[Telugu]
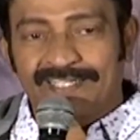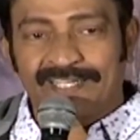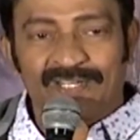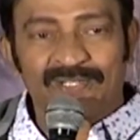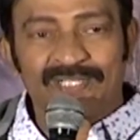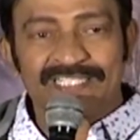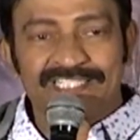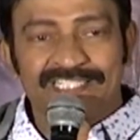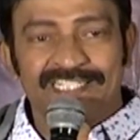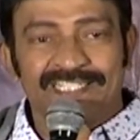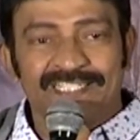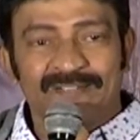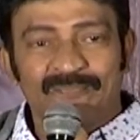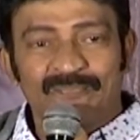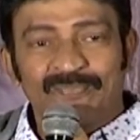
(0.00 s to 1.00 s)
కరుణించి
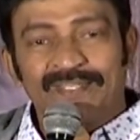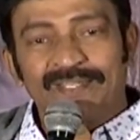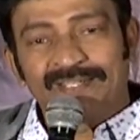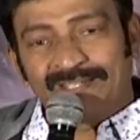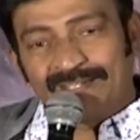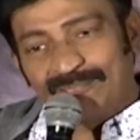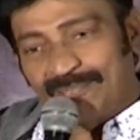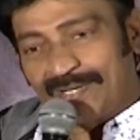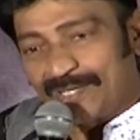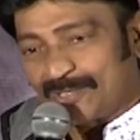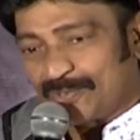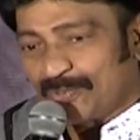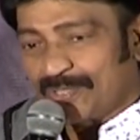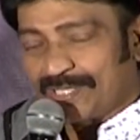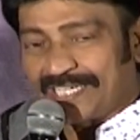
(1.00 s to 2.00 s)

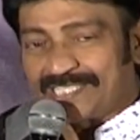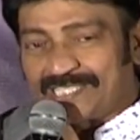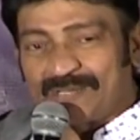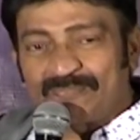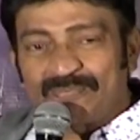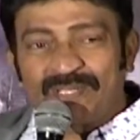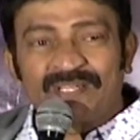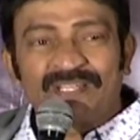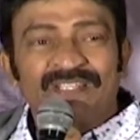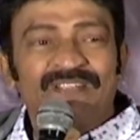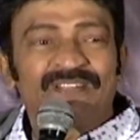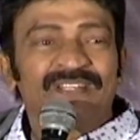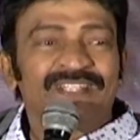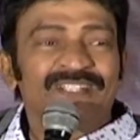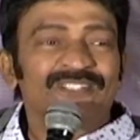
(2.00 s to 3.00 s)
మాకు ఓకే చెప్పి
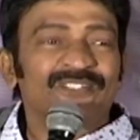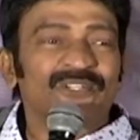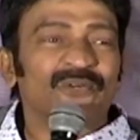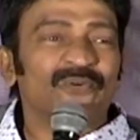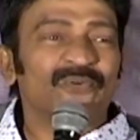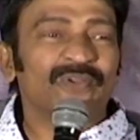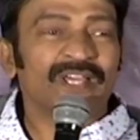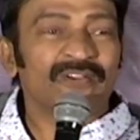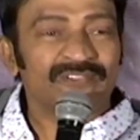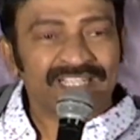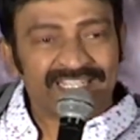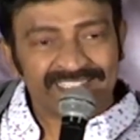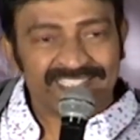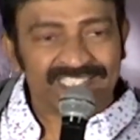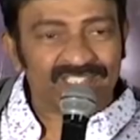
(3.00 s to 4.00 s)
సో వీ
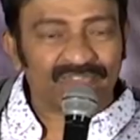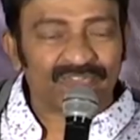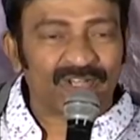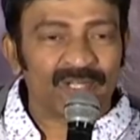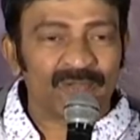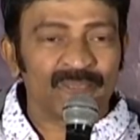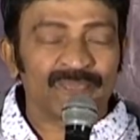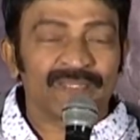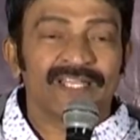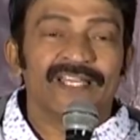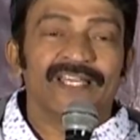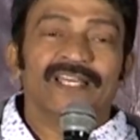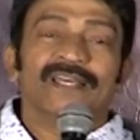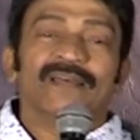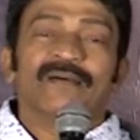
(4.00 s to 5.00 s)
హన్ దిస్ ఫిలిం
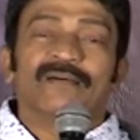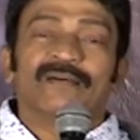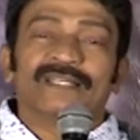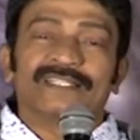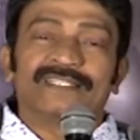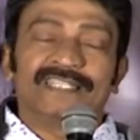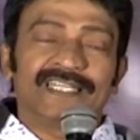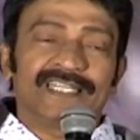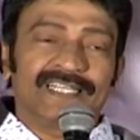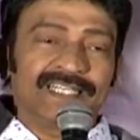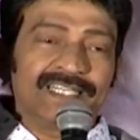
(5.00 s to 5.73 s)
ది